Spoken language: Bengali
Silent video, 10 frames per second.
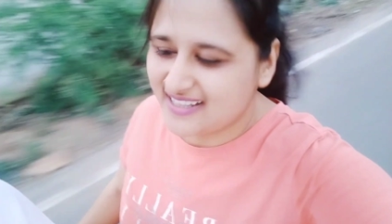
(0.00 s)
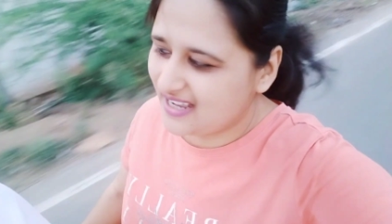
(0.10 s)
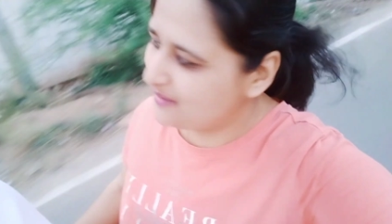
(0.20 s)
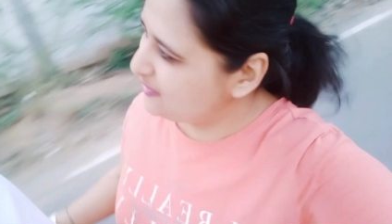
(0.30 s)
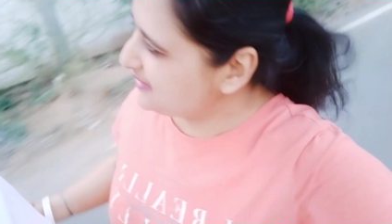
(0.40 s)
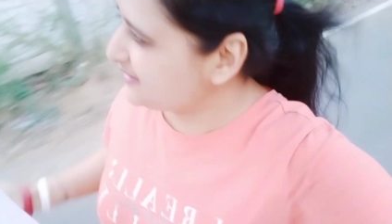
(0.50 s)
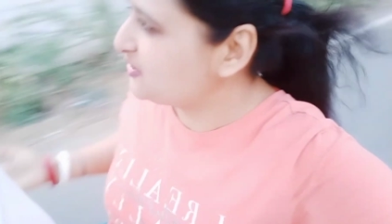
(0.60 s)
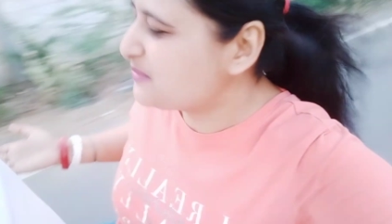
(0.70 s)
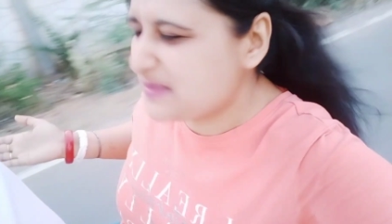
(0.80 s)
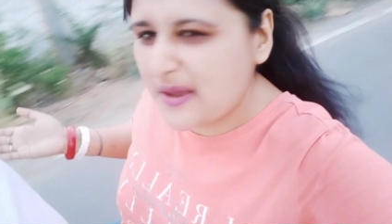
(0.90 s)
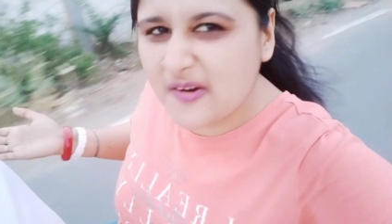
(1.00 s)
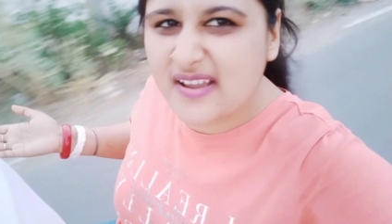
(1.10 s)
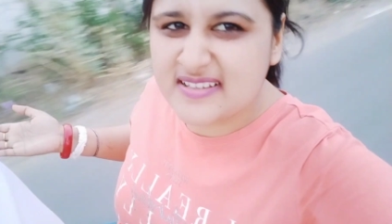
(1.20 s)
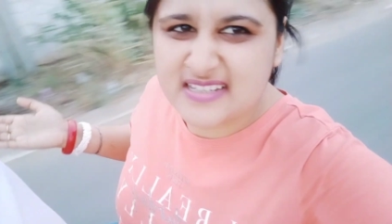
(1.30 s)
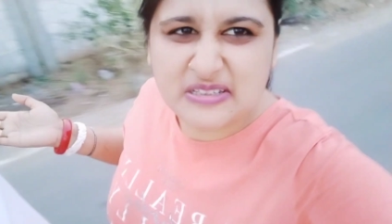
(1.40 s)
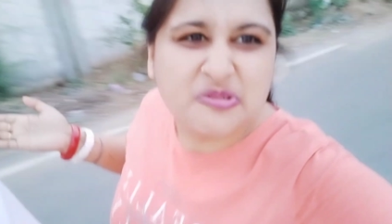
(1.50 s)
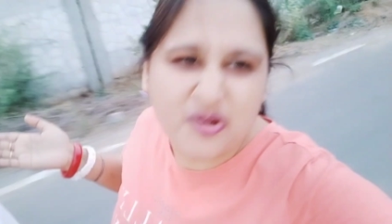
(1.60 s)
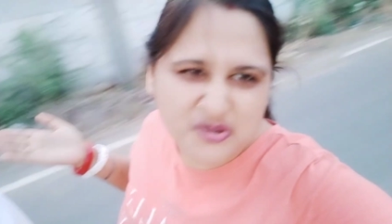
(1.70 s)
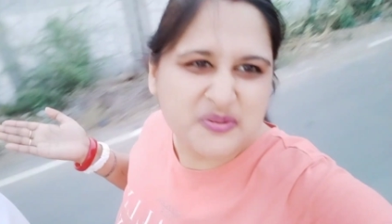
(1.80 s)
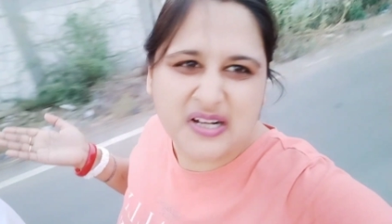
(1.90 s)
আমরা একটু বাইরের দিকে
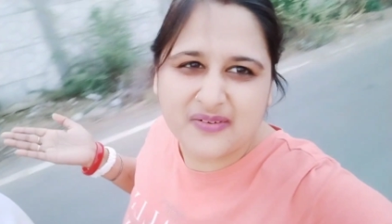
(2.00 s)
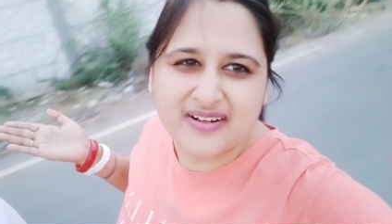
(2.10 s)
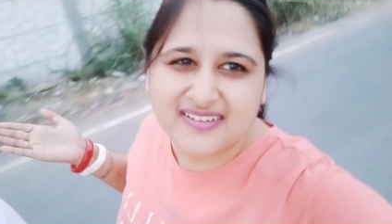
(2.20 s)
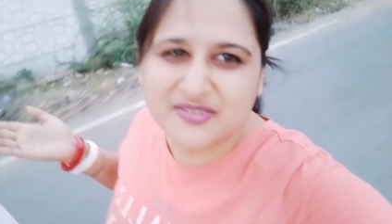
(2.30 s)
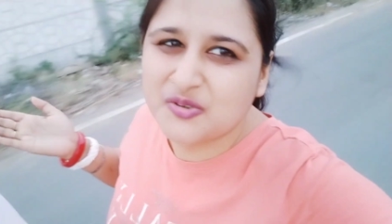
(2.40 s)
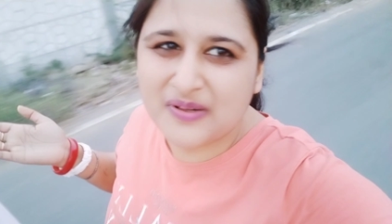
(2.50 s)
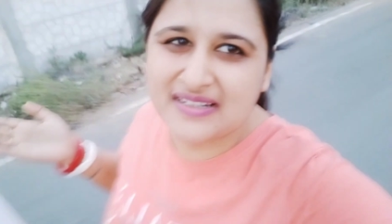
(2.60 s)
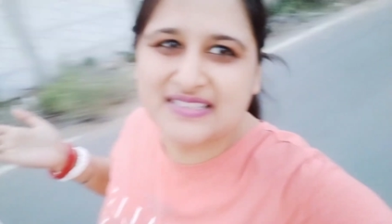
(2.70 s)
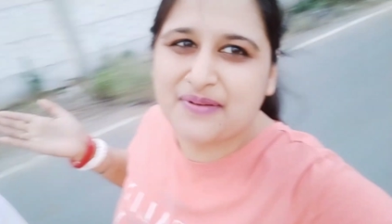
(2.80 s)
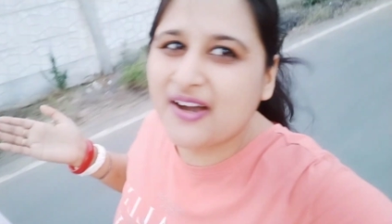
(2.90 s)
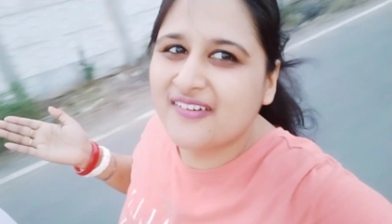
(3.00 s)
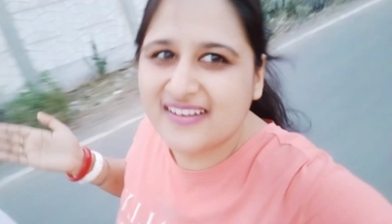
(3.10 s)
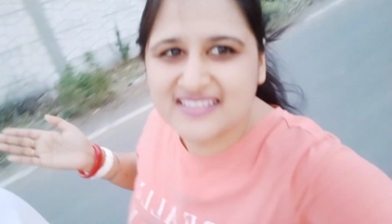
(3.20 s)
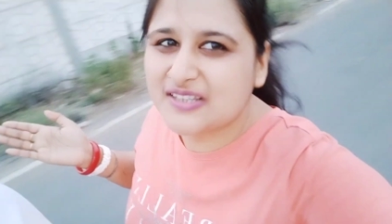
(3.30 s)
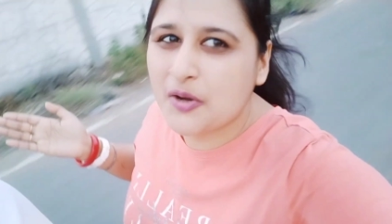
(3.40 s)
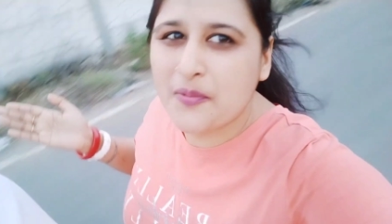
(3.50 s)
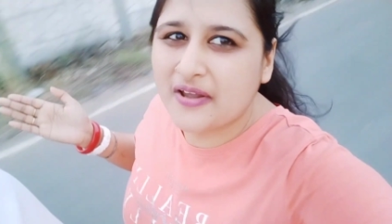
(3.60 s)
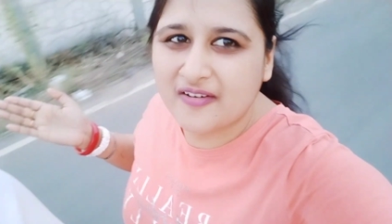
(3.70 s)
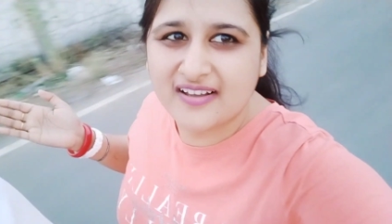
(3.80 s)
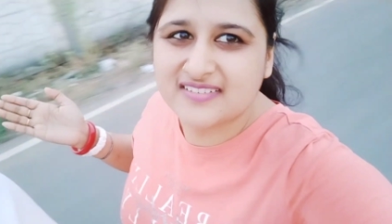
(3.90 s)
বেরিয়েছি কিছু জিনিস কেনাকাটা করব
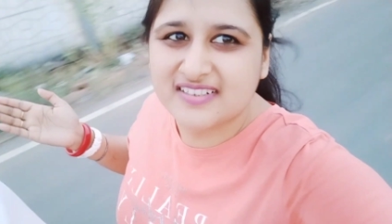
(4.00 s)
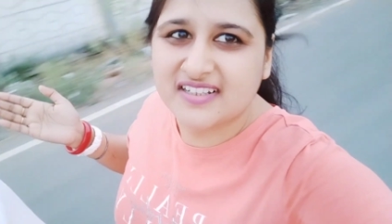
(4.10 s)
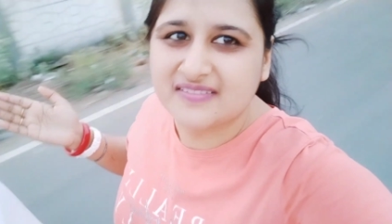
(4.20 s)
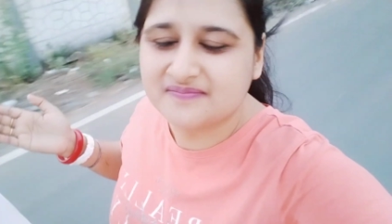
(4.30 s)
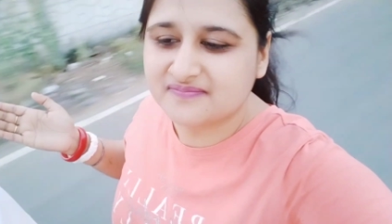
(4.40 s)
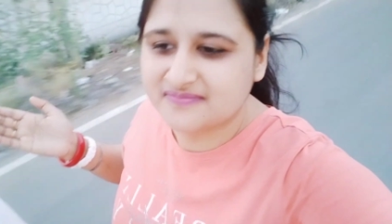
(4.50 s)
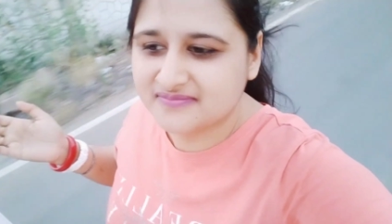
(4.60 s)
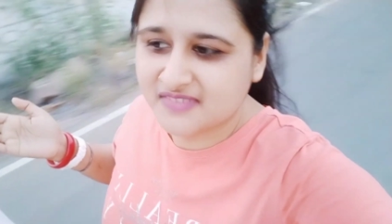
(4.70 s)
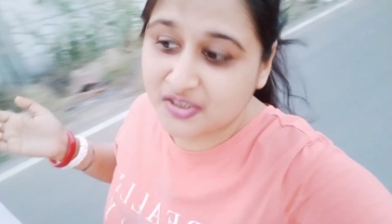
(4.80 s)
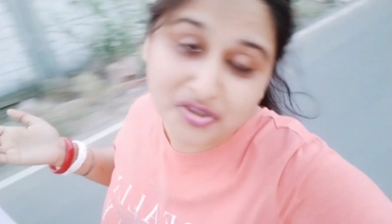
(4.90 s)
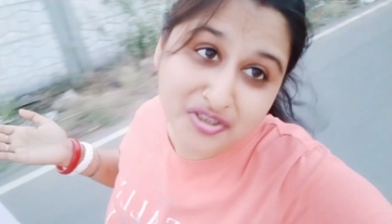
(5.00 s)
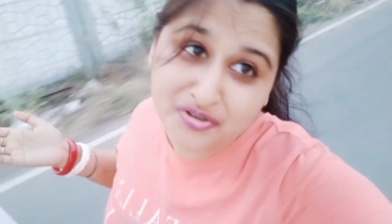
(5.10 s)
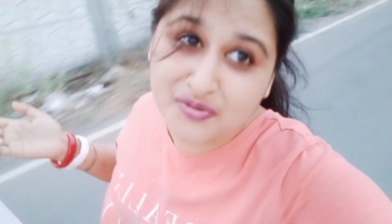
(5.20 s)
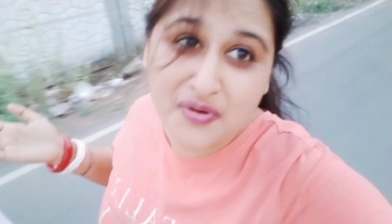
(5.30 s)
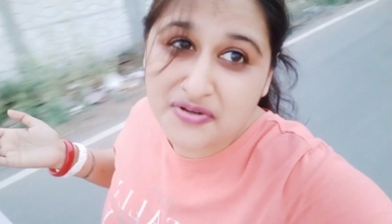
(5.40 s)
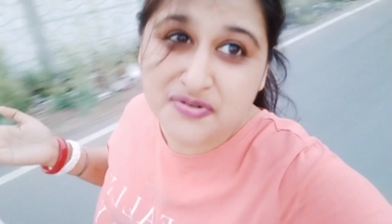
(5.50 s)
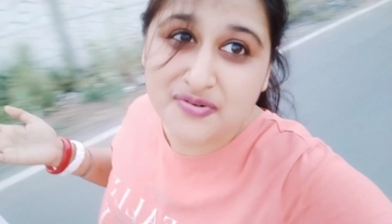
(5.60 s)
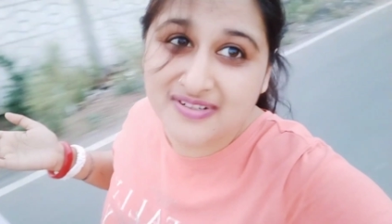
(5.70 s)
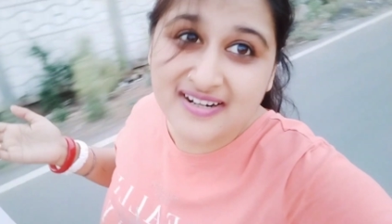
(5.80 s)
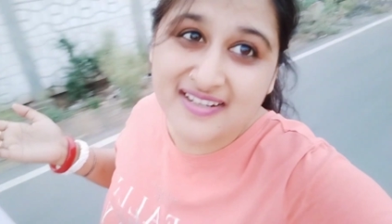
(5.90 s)
তারপর বাড়ি চলে আসব এখন বাজে
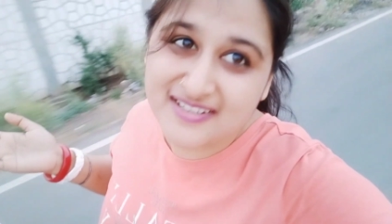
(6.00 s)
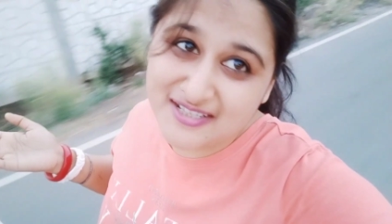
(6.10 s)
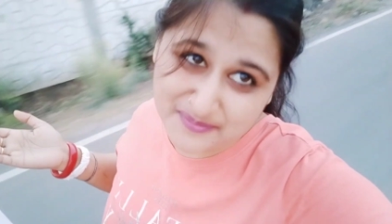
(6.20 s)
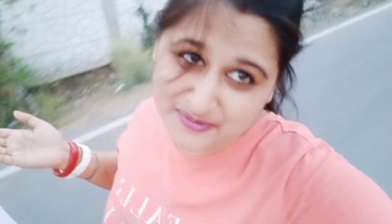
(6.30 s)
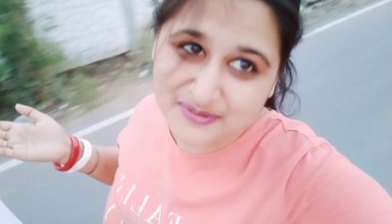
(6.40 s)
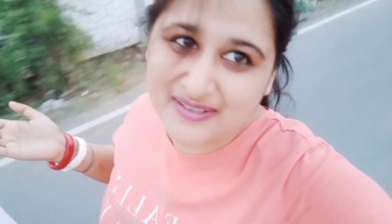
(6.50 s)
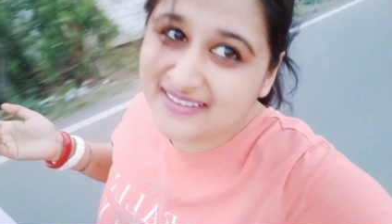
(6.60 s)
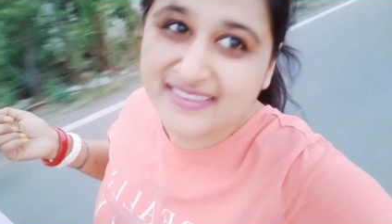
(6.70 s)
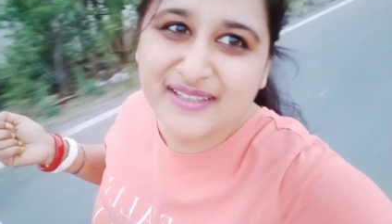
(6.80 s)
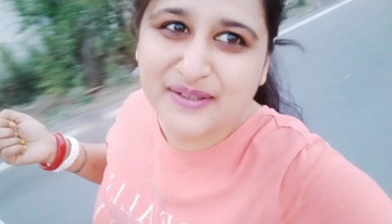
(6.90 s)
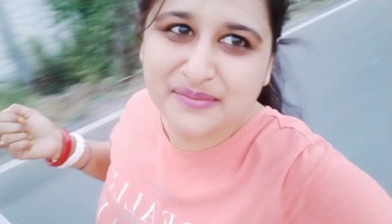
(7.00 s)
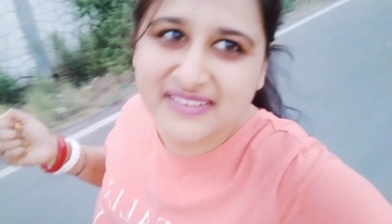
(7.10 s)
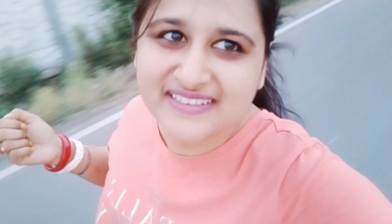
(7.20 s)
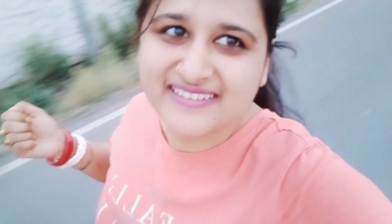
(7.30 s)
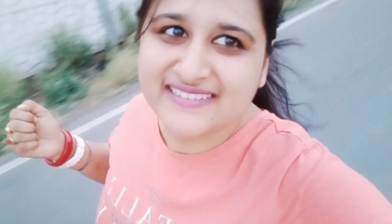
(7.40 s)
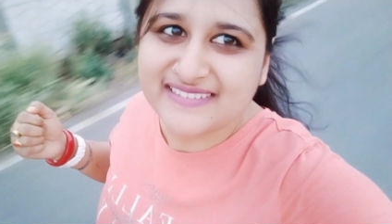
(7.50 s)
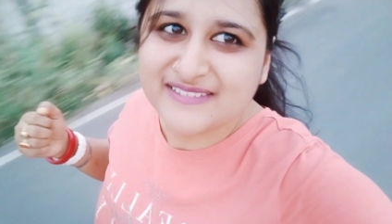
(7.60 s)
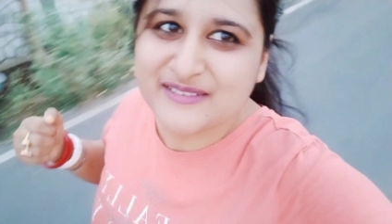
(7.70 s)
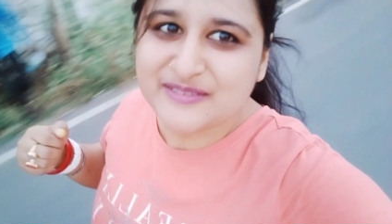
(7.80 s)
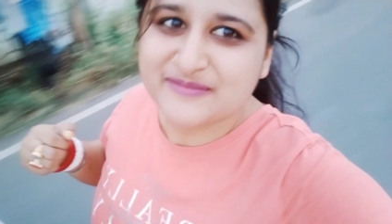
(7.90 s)
সাড়ে সাতটা কিন্তু এখানে এখন অন্ধকার হয়নি